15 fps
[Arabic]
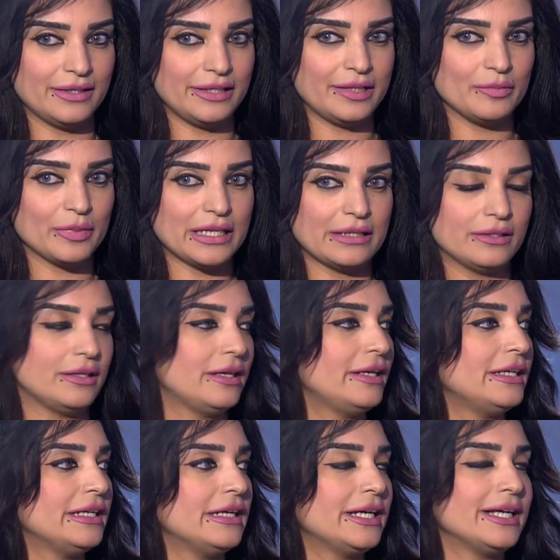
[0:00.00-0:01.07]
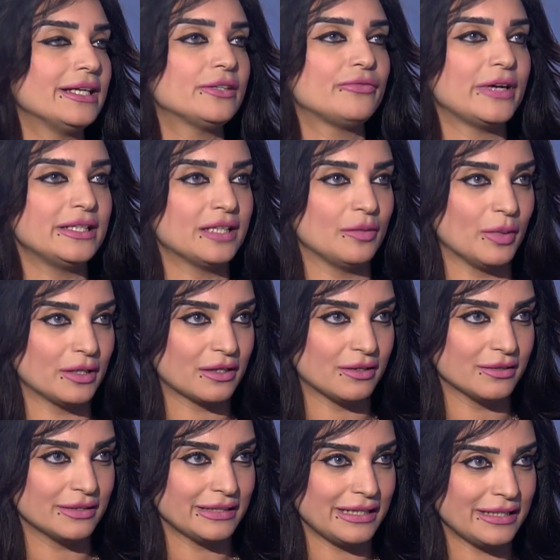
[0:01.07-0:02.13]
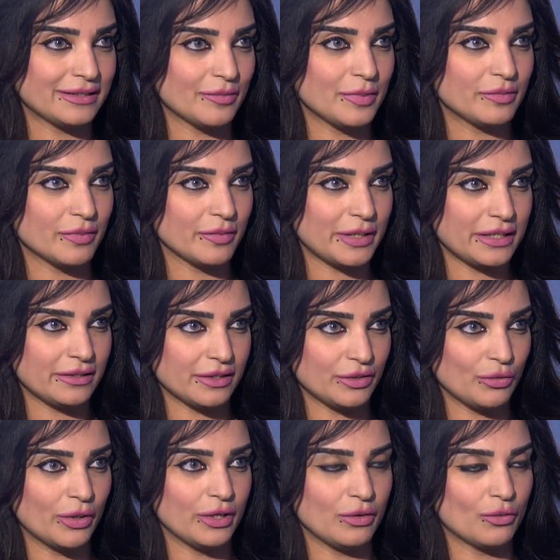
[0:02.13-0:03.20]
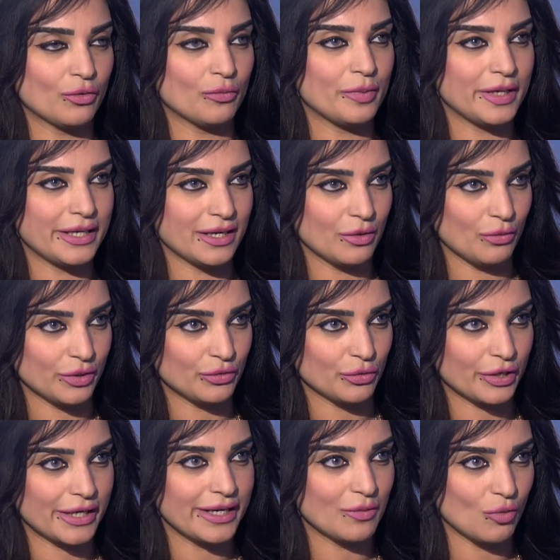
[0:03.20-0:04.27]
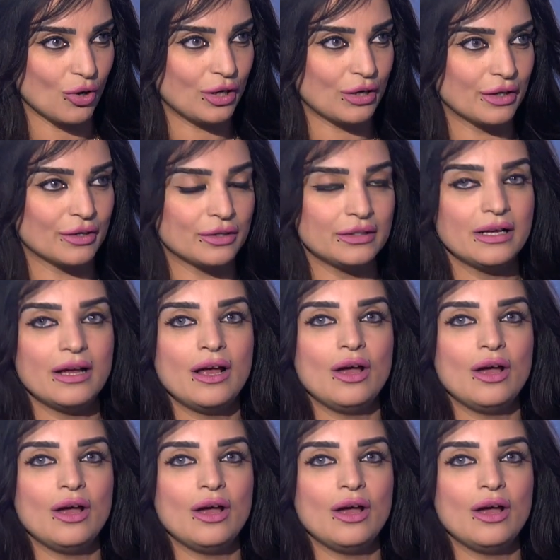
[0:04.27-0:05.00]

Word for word: يمكن اللي هي اتفاقيه البلقان اللي تمت ما بين الدول الاوروبيه وتركيا مؤخرا